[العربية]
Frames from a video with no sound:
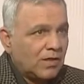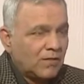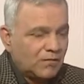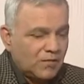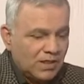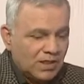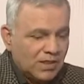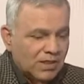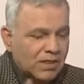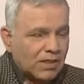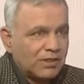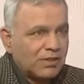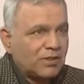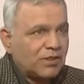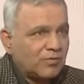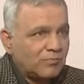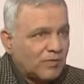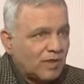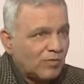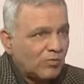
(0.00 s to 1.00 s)
فيه الكثير
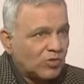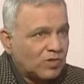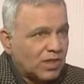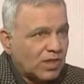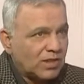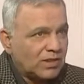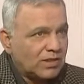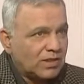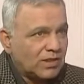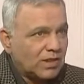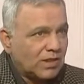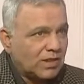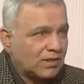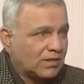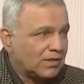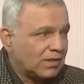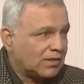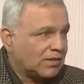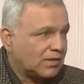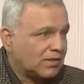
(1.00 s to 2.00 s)
من المتغيرات
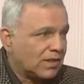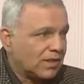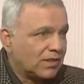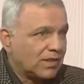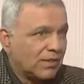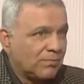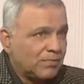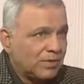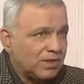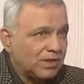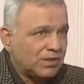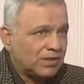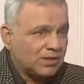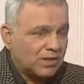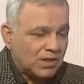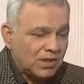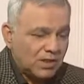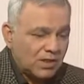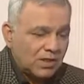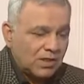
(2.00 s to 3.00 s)
التي تذهب باتجاه